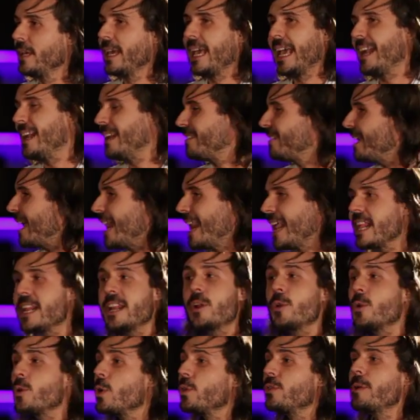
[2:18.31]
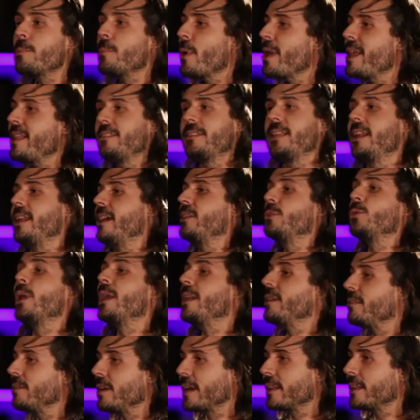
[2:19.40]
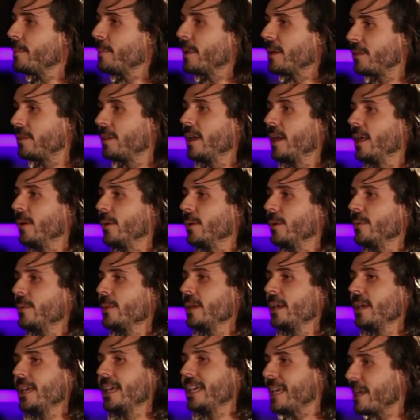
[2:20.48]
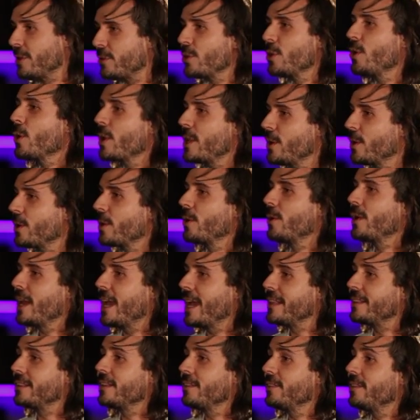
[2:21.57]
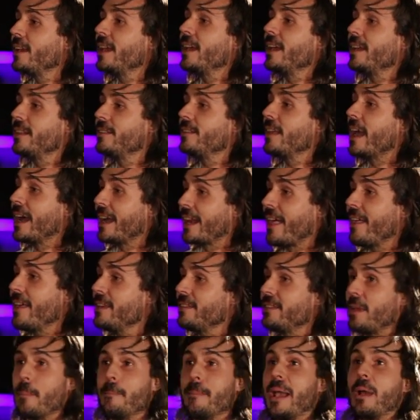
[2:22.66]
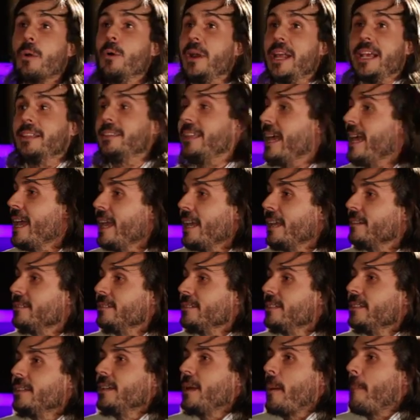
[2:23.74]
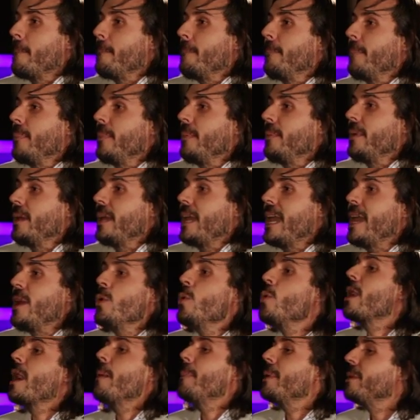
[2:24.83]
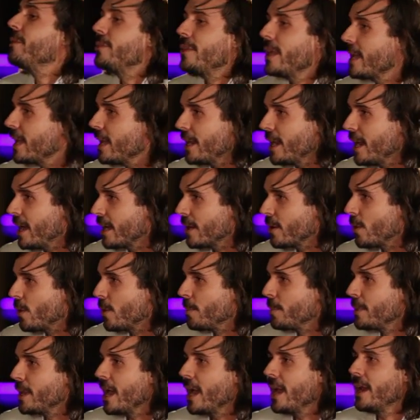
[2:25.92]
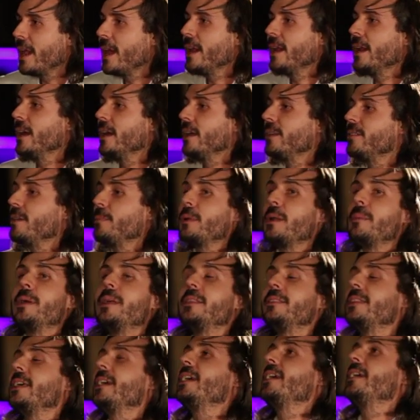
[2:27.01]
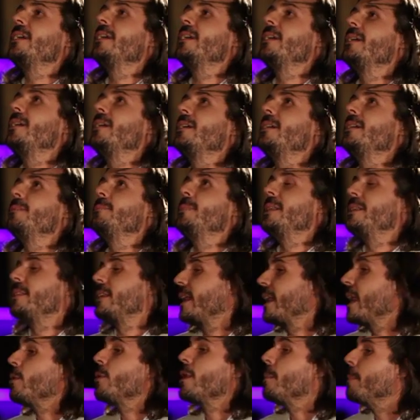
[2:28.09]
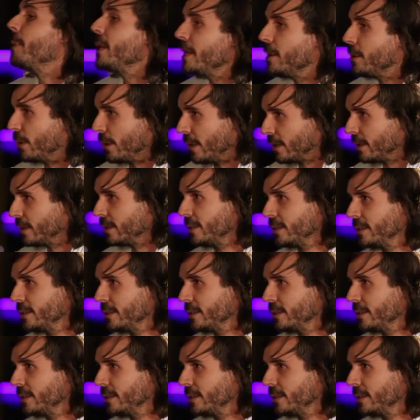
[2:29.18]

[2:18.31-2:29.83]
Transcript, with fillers: El, el, género no se puede intelectualizar demasiado. Y eso es lo que yo creo que la gente se agradece. Me conecté y nunca pensé que era colombiana, simplemente me entregué a una película.